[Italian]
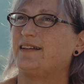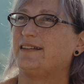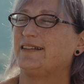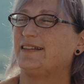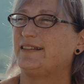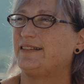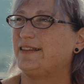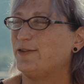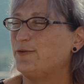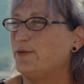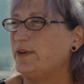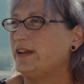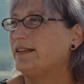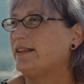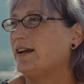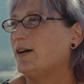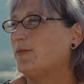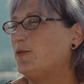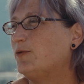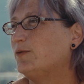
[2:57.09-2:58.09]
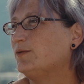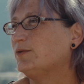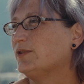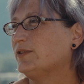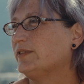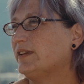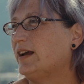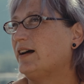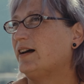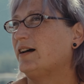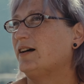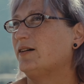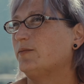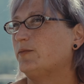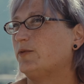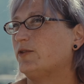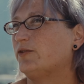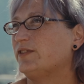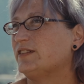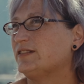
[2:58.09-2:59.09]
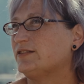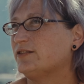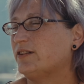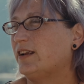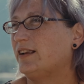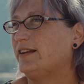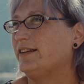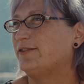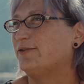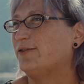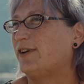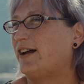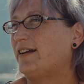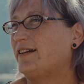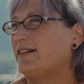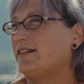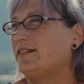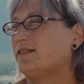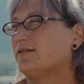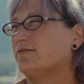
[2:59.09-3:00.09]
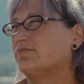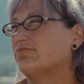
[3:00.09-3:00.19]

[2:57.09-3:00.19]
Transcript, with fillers: seguita appunto da professionalità,